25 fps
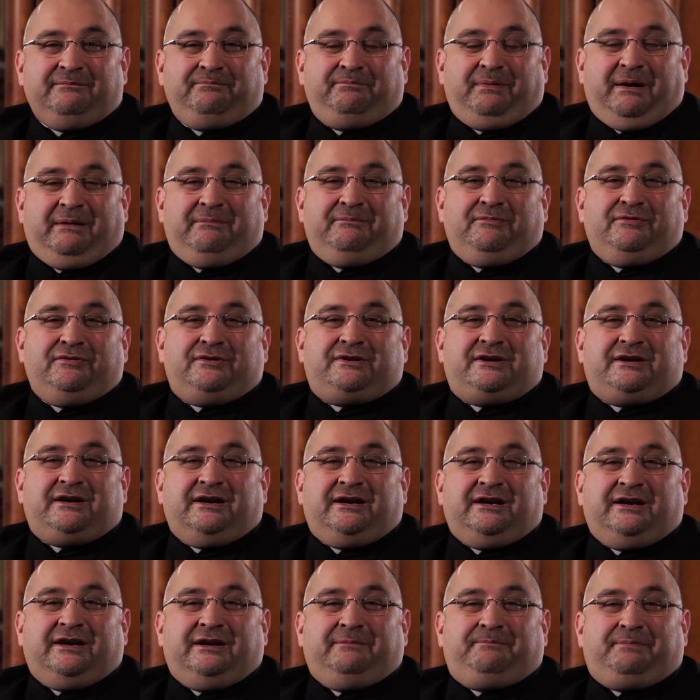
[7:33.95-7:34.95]
Pan Bóg
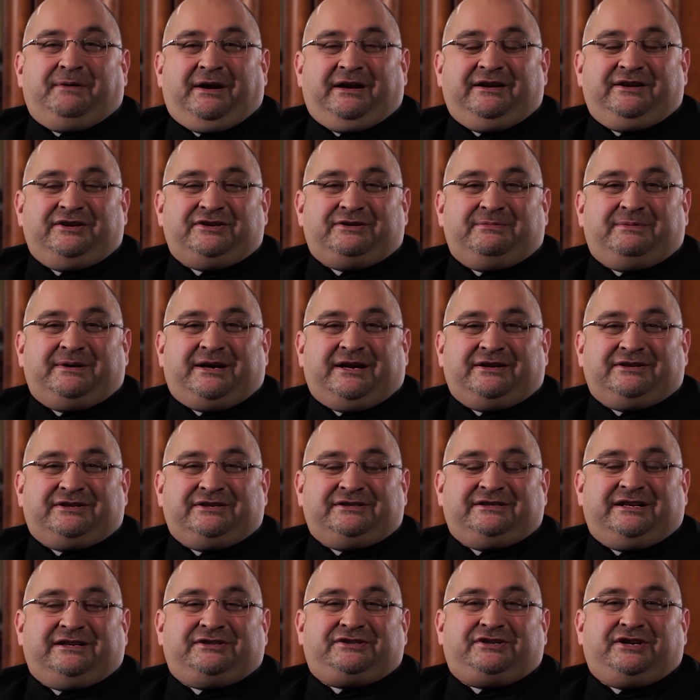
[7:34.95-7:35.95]
e, pragnie, żeby
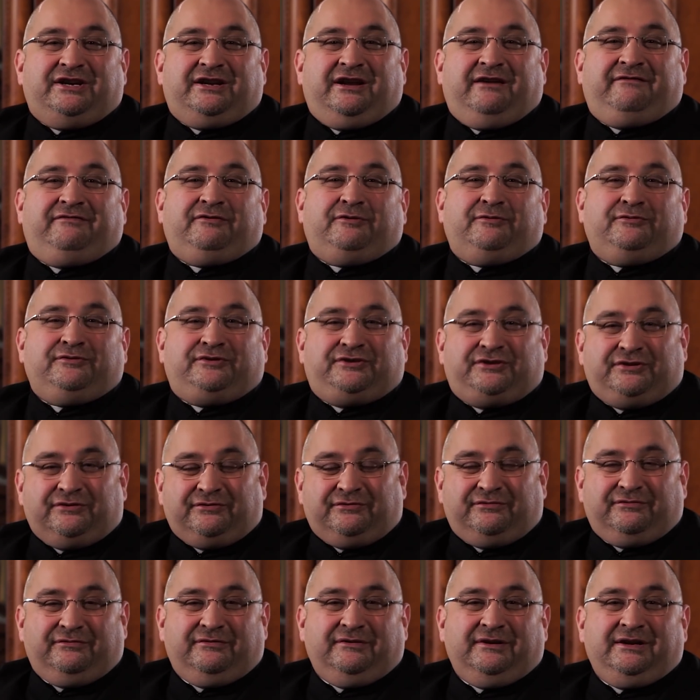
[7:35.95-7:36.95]
każdy z nas się
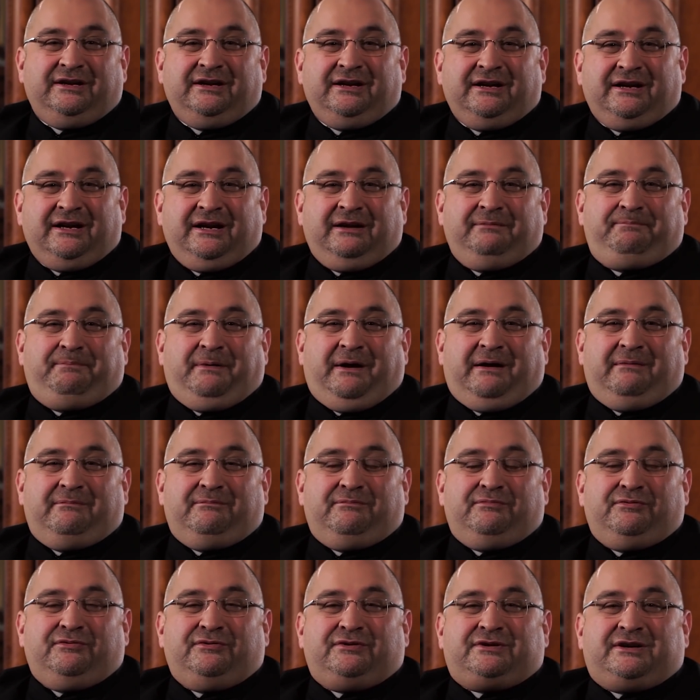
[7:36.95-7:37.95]
nawrócił. E,
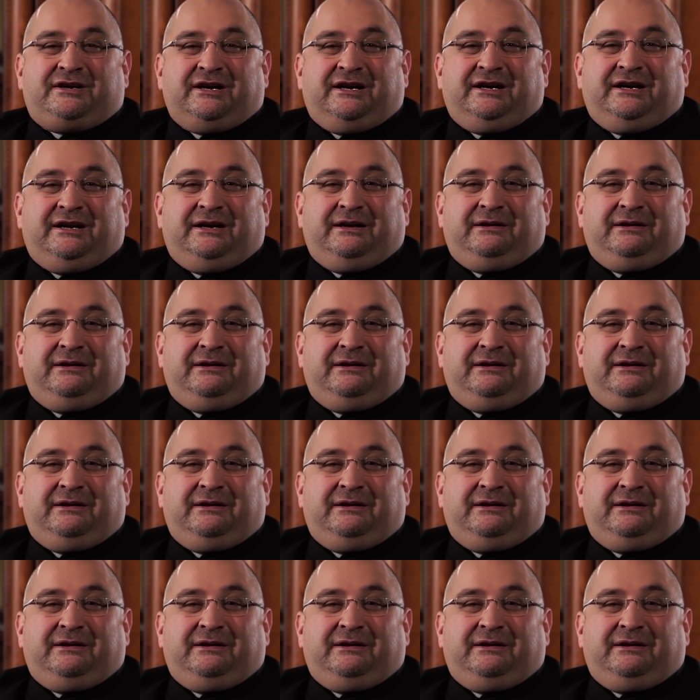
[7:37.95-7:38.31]
Pan Bóg e,